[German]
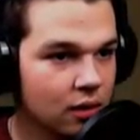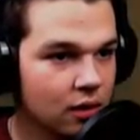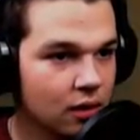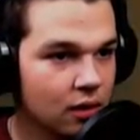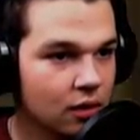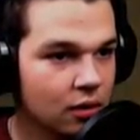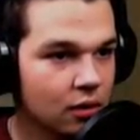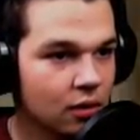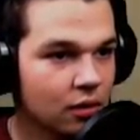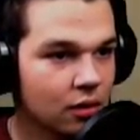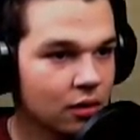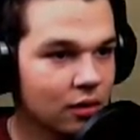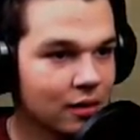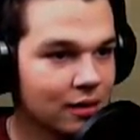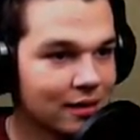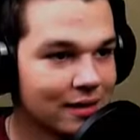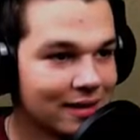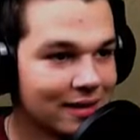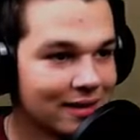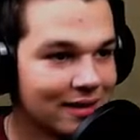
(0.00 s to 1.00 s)
Hallo?
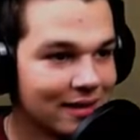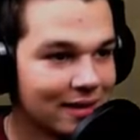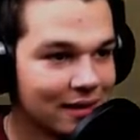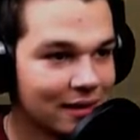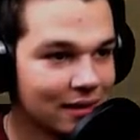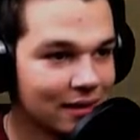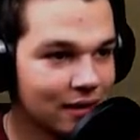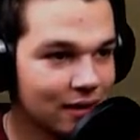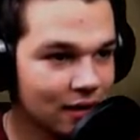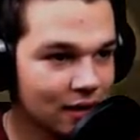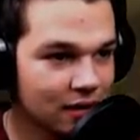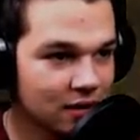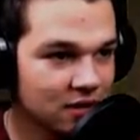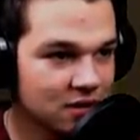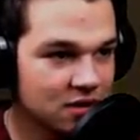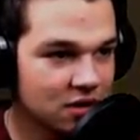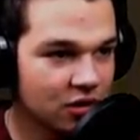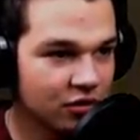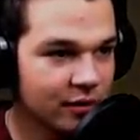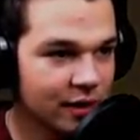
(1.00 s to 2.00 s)
Kann ich
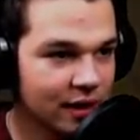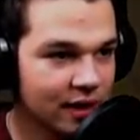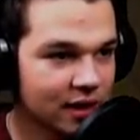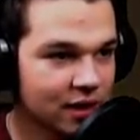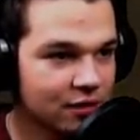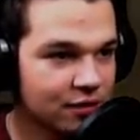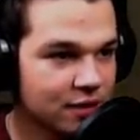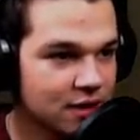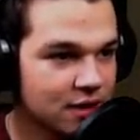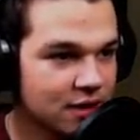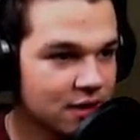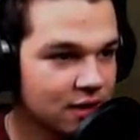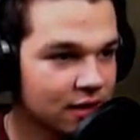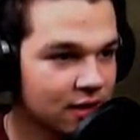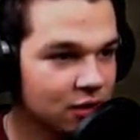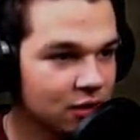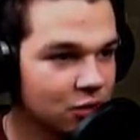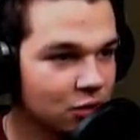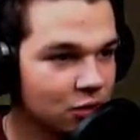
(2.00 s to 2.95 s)
das aufmachen? Ich will es nicht.